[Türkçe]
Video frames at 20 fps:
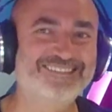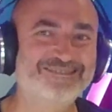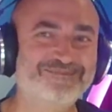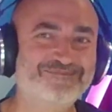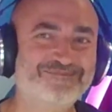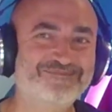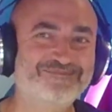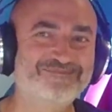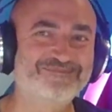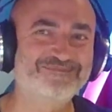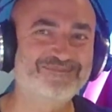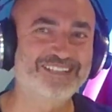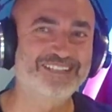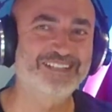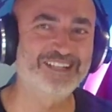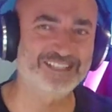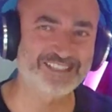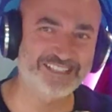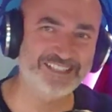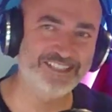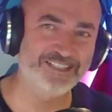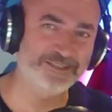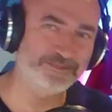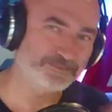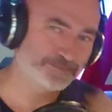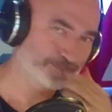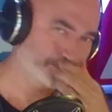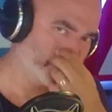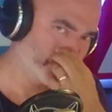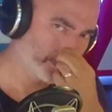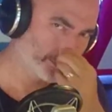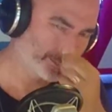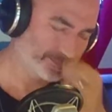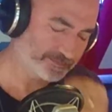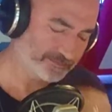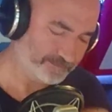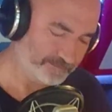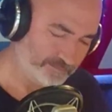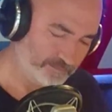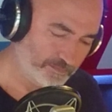Evet, sadece Nasıl? burada
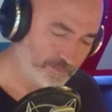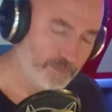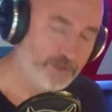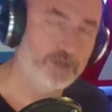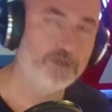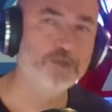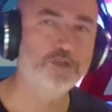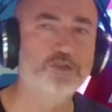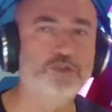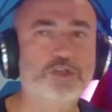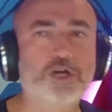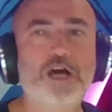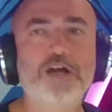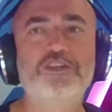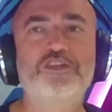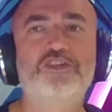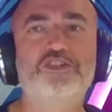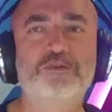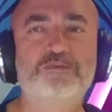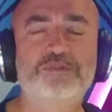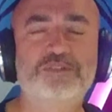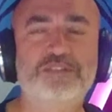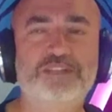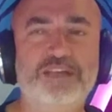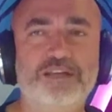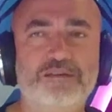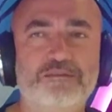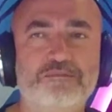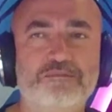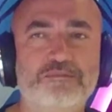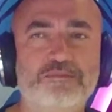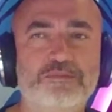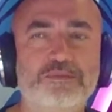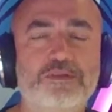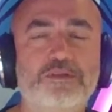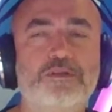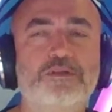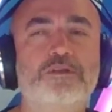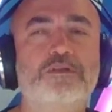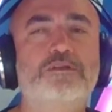dinleyecekleri, sadece, sadece bize has
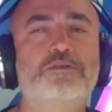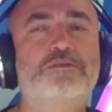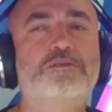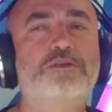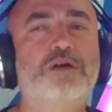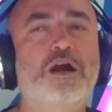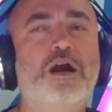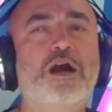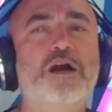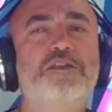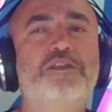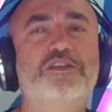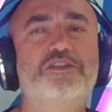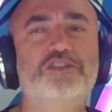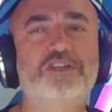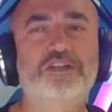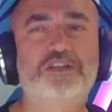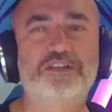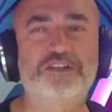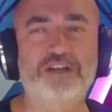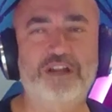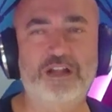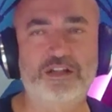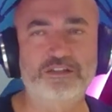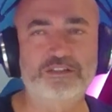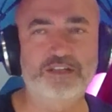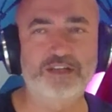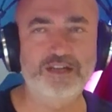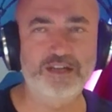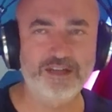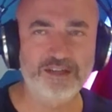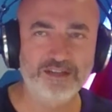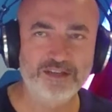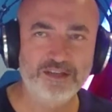dinlenecek. Sadece Kral'da.